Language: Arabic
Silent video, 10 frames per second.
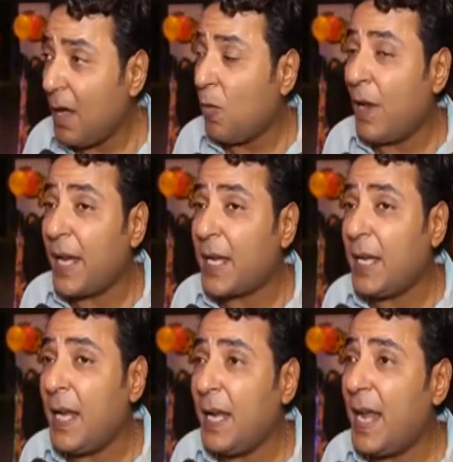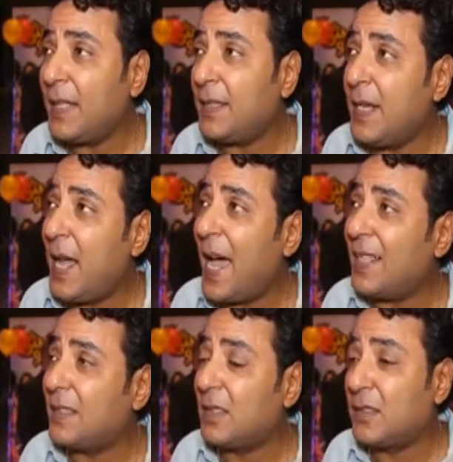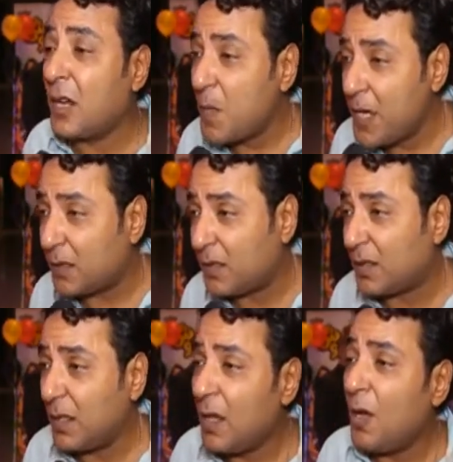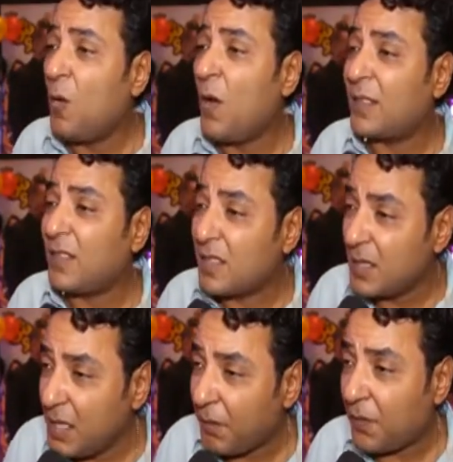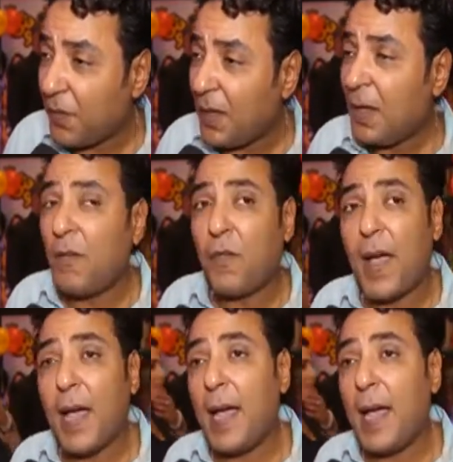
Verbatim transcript: ولكن احنا عندنا عاده التنميط والتصنيف ف...